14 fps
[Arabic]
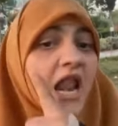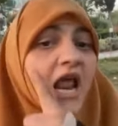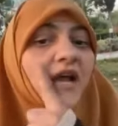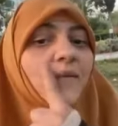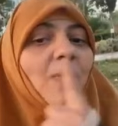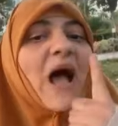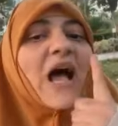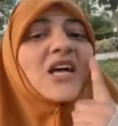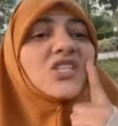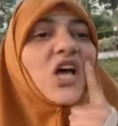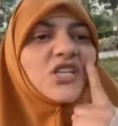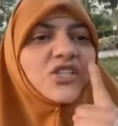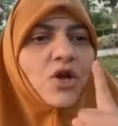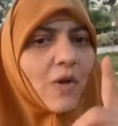لكن ما
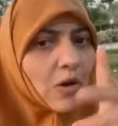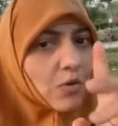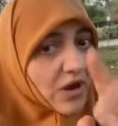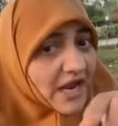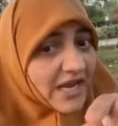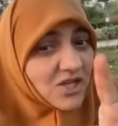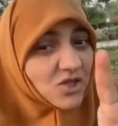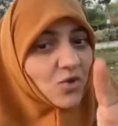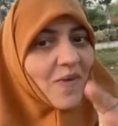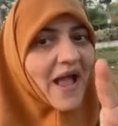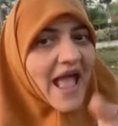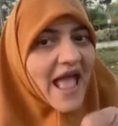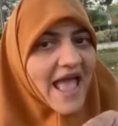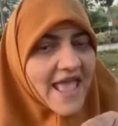حصلش حوار وركزوا
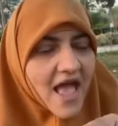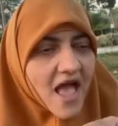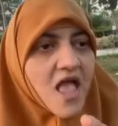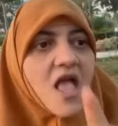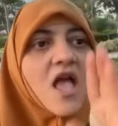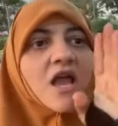معايا